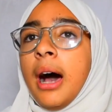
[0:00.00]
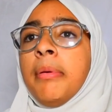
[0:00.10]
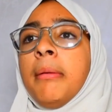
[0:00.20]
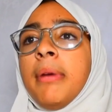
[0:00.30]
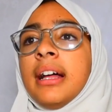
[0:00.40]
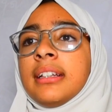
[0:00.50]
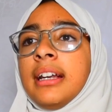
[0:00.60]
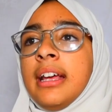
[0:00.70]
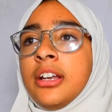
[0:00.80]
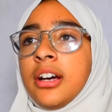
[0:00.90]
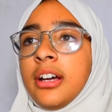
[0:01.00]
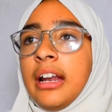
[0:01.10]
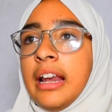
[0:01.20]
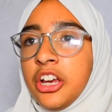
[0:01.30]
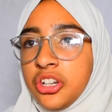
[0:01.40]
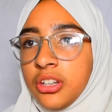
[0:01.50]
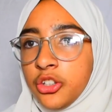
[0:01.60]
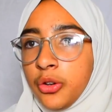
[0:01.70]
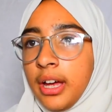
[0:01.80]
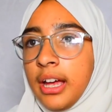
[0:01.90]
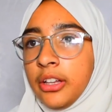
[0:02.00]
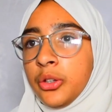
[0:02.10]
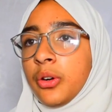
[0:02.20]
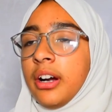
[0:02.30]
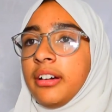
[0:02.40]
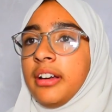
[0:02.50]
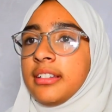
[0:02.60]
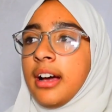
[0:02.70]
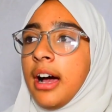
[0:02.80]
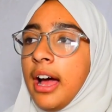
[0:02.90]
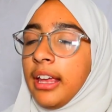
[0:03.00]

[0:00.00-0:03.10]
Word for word: अब हम बात करें रिलेशंस जो है इन दो कंट्रीज़ का